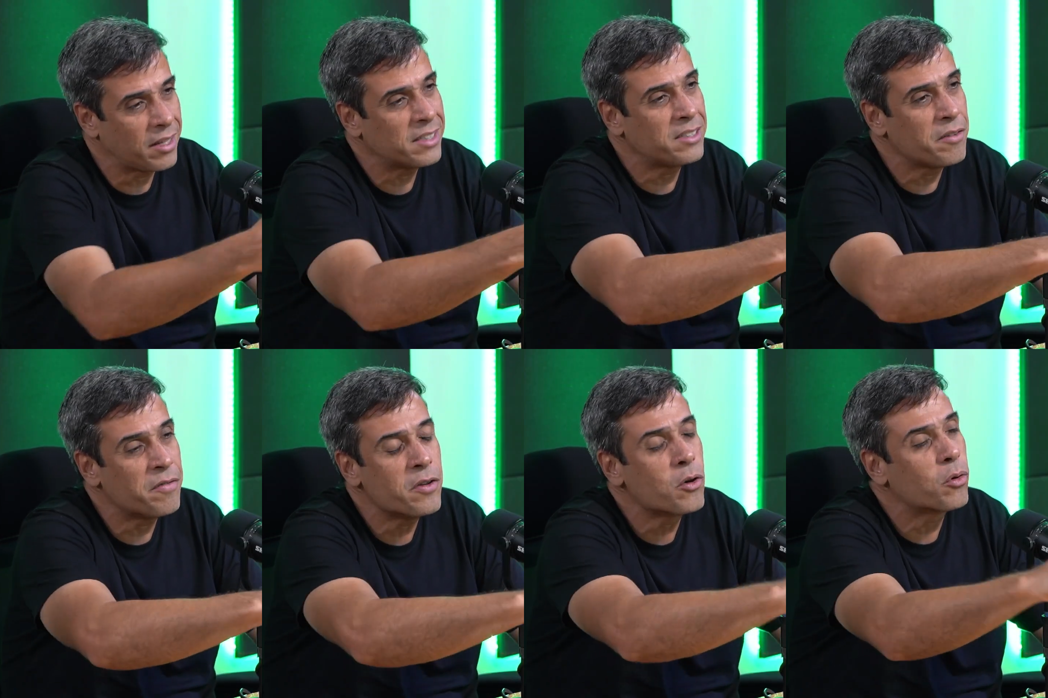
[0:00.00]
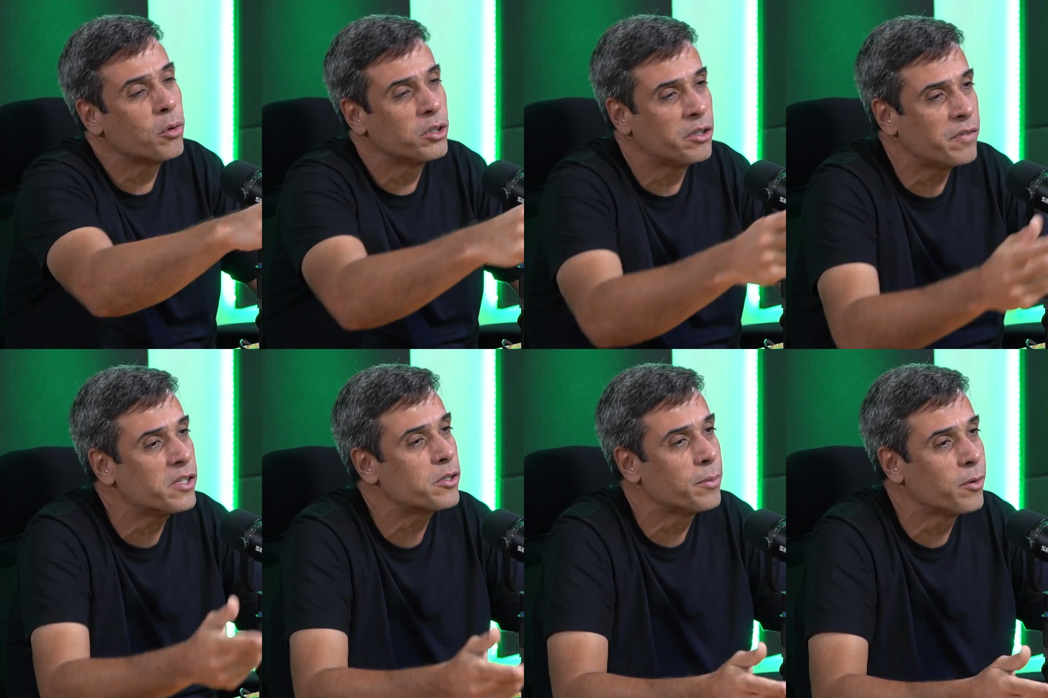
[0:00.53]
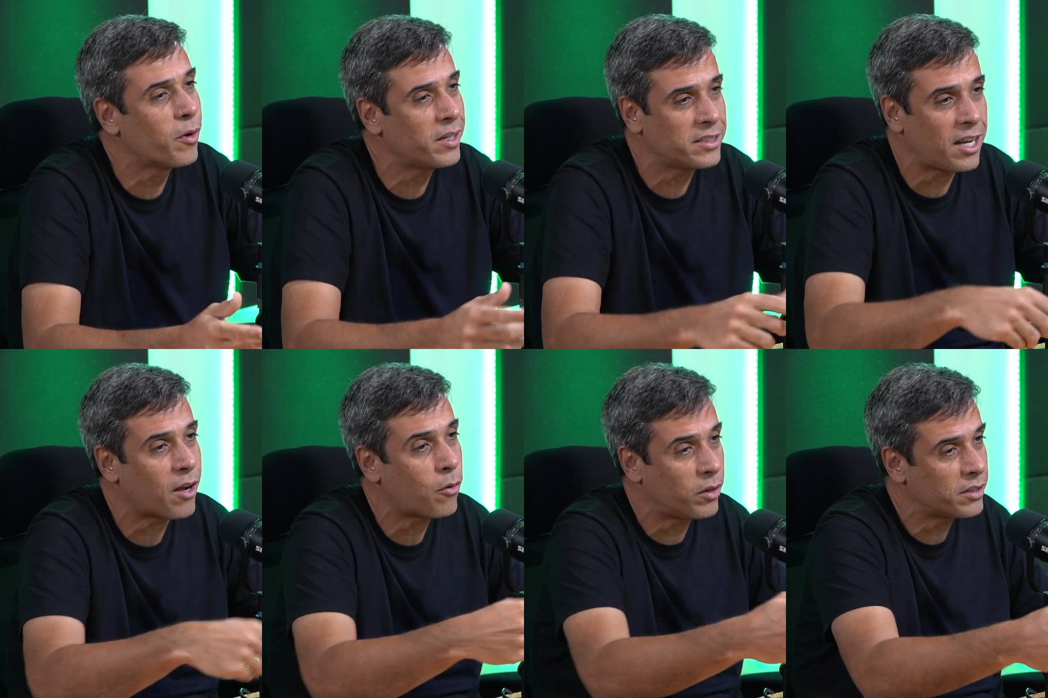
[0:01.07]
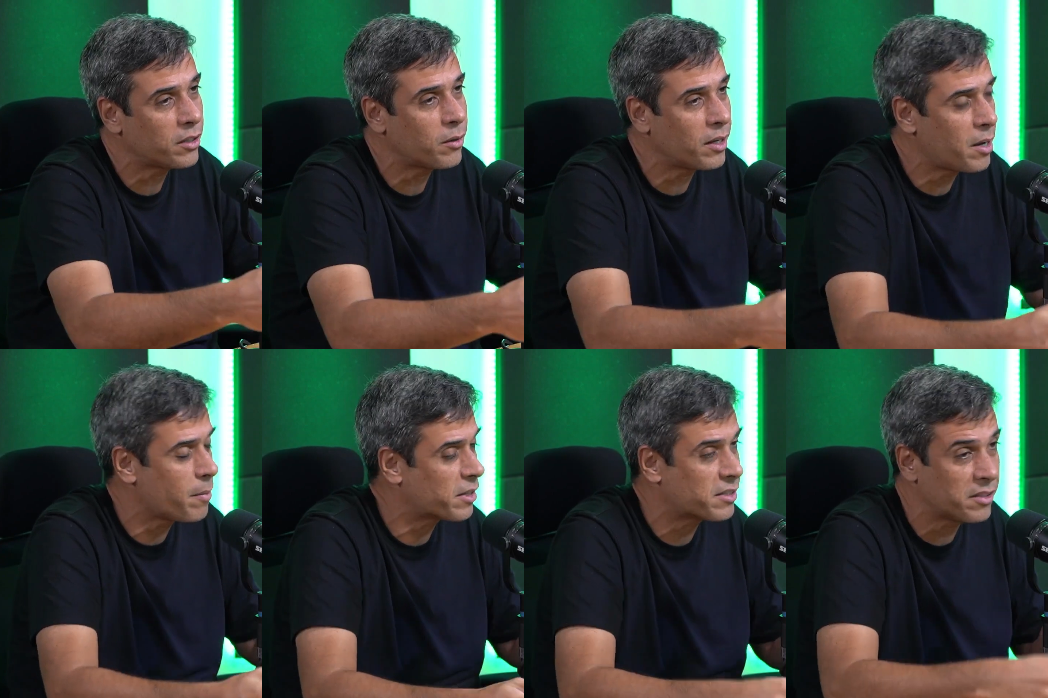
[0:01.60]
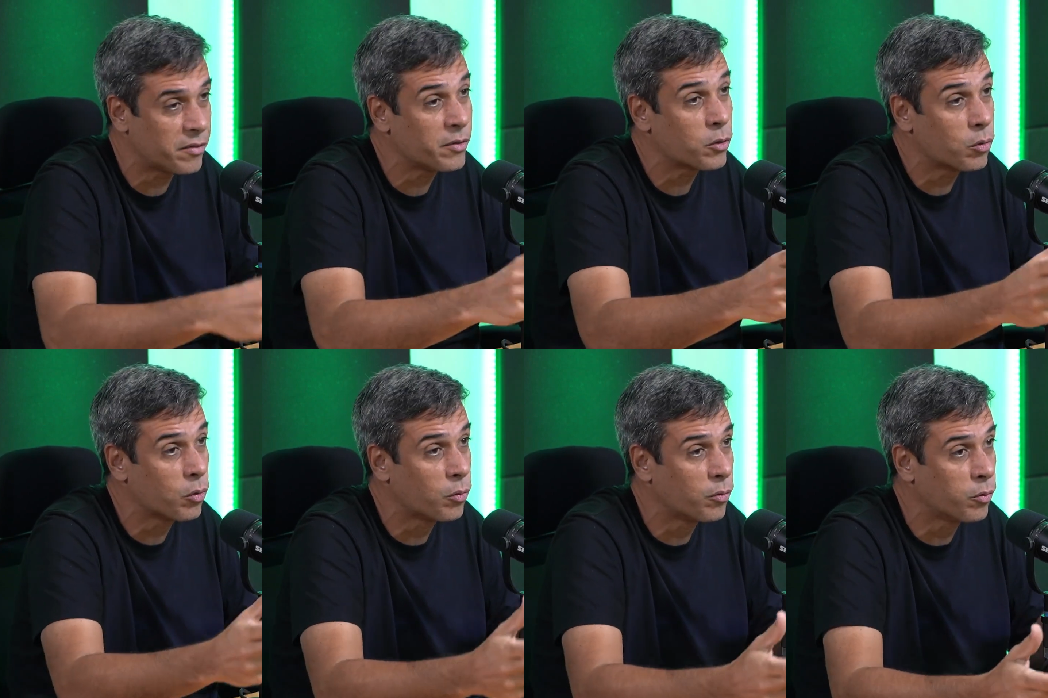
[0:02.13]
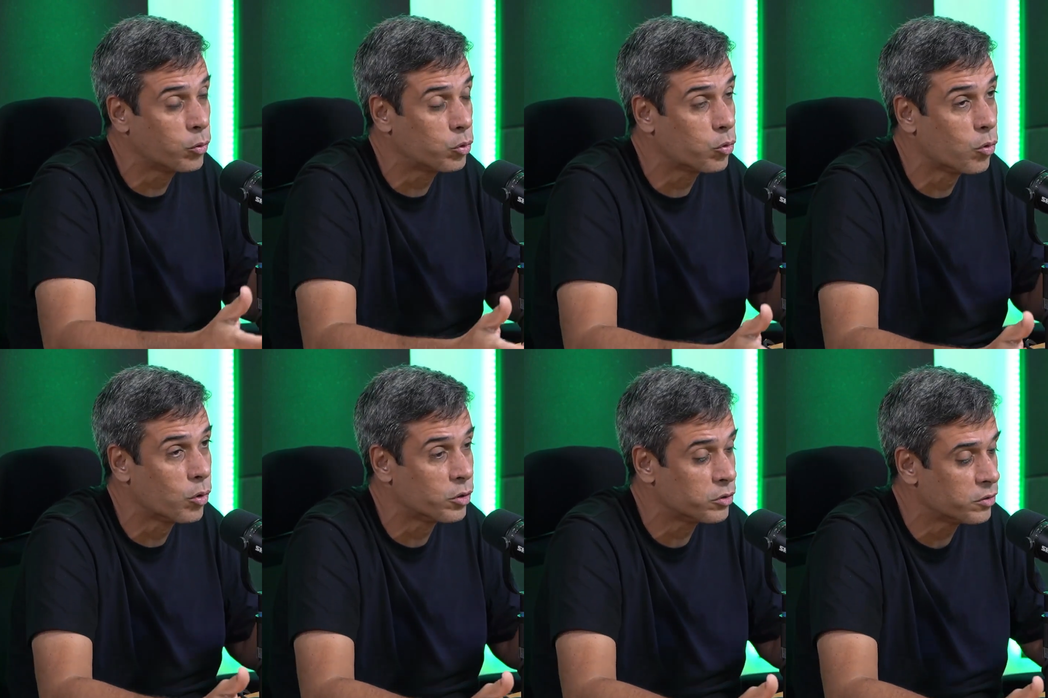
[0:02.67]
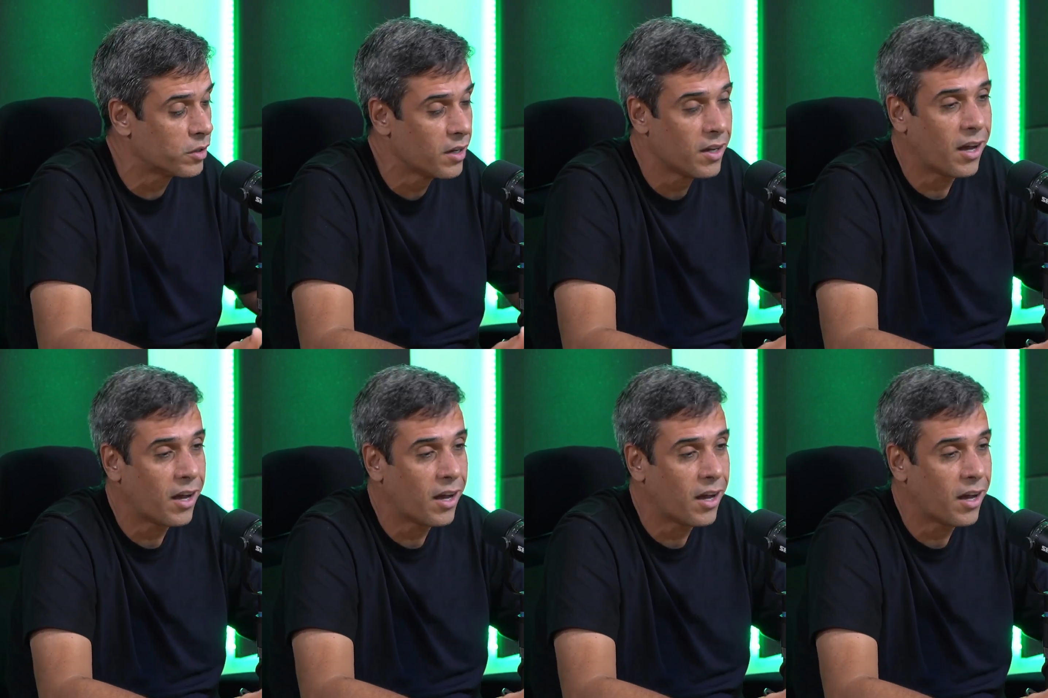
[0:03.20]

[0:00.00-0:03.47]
esse vínculo de 20 milhões, é na conta do Anemita, esse vínculo vultuoso.